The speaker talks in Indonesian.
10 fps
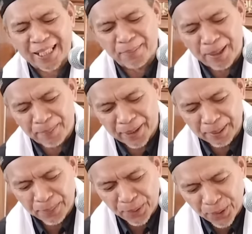tanya Bapak
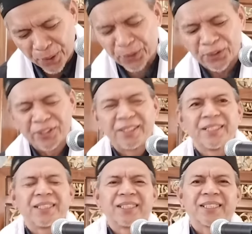Ibu
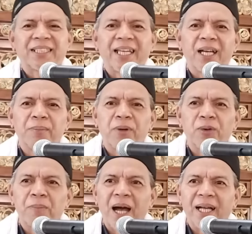saya
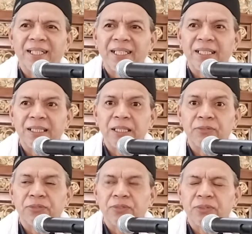mau bagi
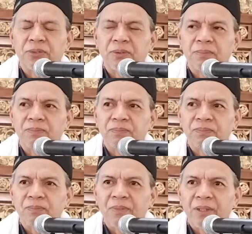tips
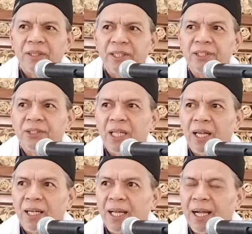
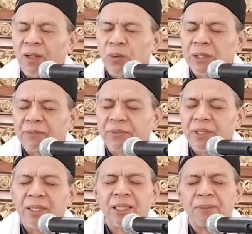Insya Allah kalau
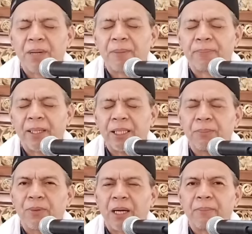tips ini Bapak
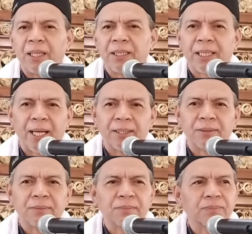Ibu
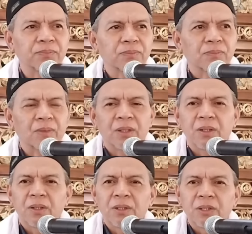amalkan
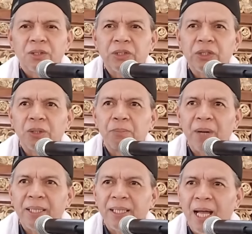
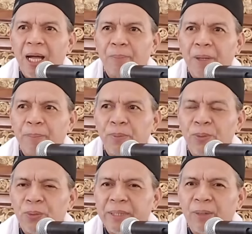sebanyak
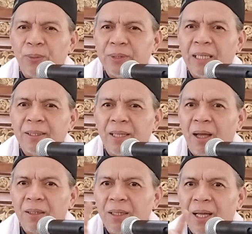apapun utang-utang
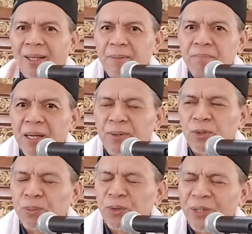tak Allah akan
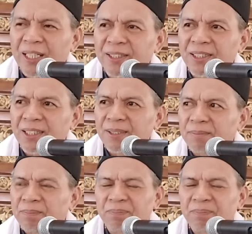bantu melunasi